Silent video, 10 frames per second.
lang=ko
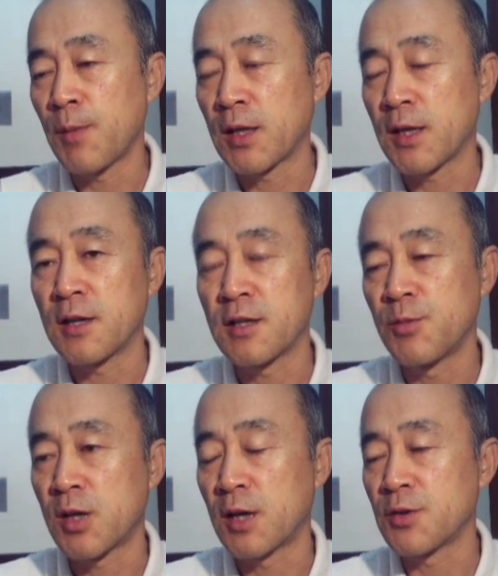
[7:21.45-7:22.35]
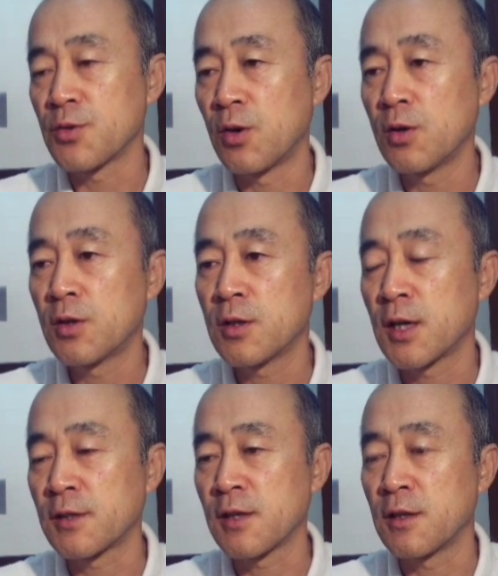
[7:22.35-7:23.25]
많이 관심을 가지고 그런
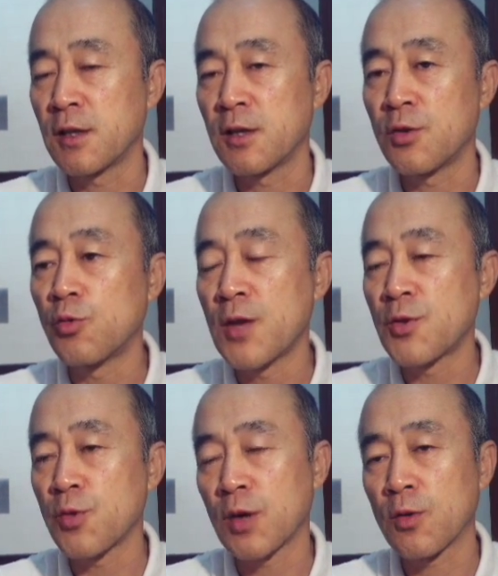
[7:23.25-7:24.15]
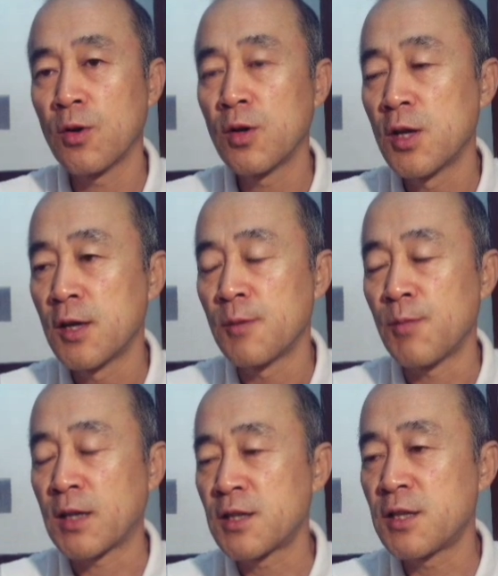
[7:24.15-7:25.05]
학생들이 유엔 쪽에도
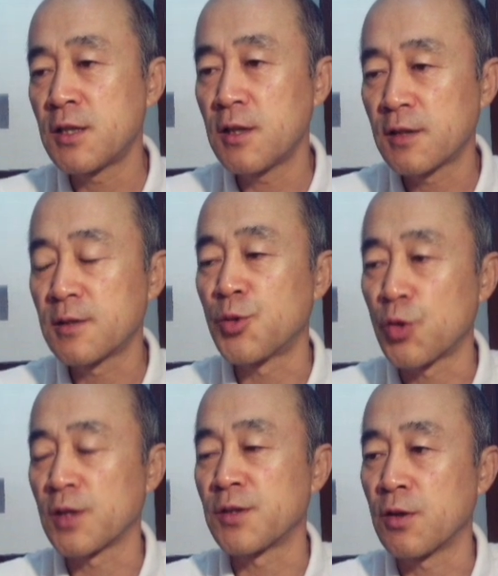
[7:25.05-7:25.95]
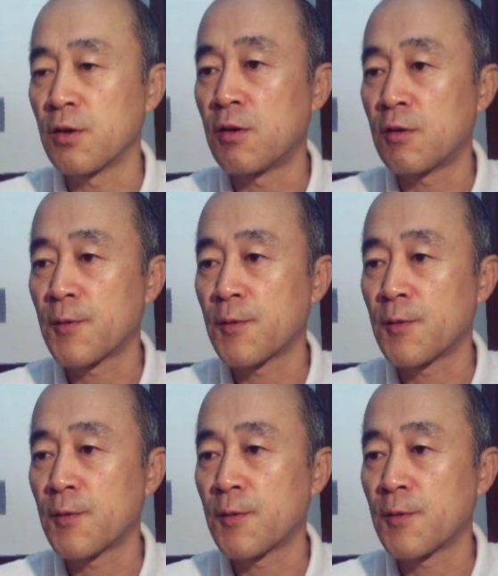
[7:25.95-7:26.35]
많이 취직을 했으면 좋겠어요.